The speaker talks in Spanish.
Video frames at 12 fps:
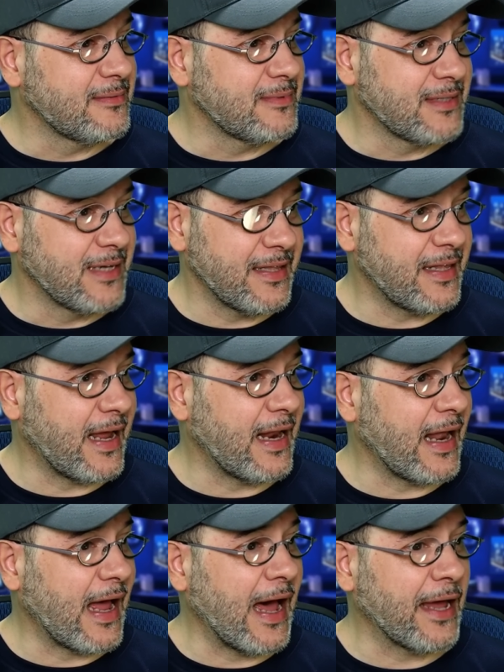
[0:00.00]

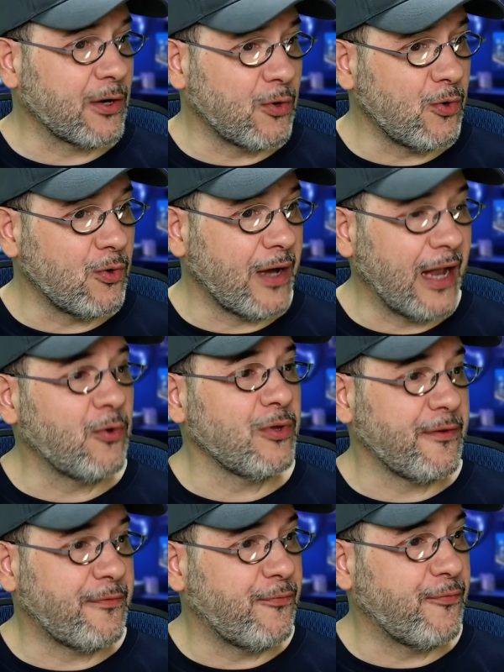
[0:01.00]
generar algo, algo
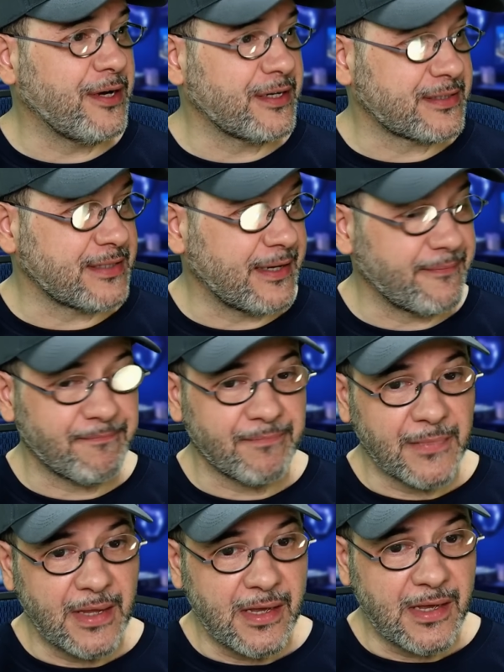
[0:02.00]
de fuerza.
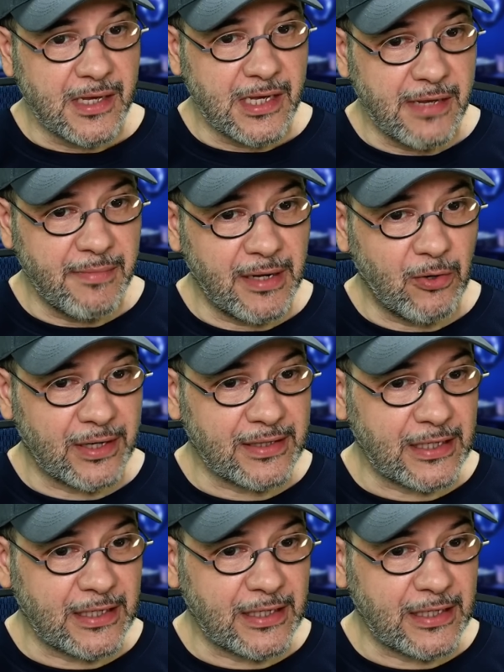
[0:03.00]
Y miren lo que está